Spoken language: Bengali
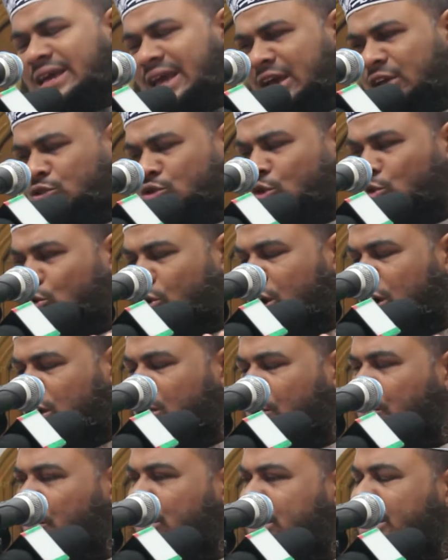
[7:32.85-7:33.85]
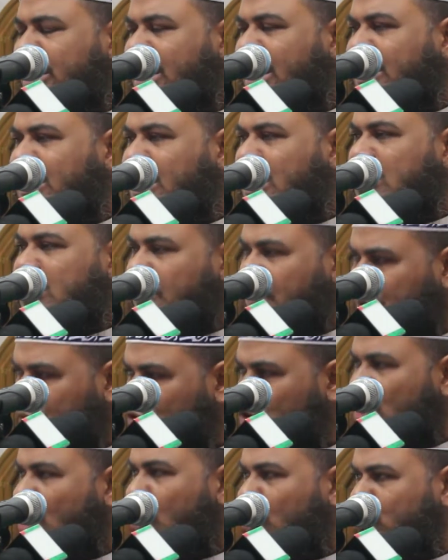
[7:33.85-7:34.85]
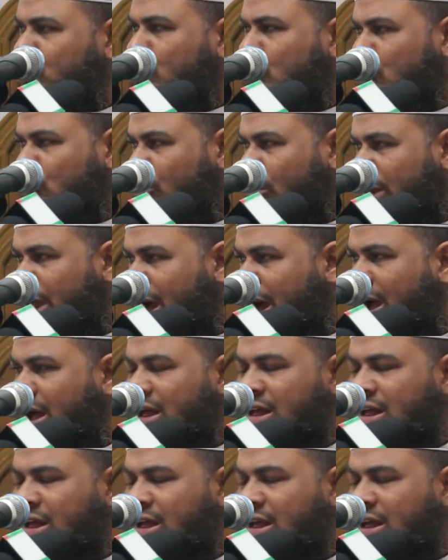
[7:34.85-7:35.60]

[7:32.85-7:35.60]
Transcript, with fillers: এই ছোটোখাটো পরীক্ষা থেকে যে বিজয়ী অর্জন করা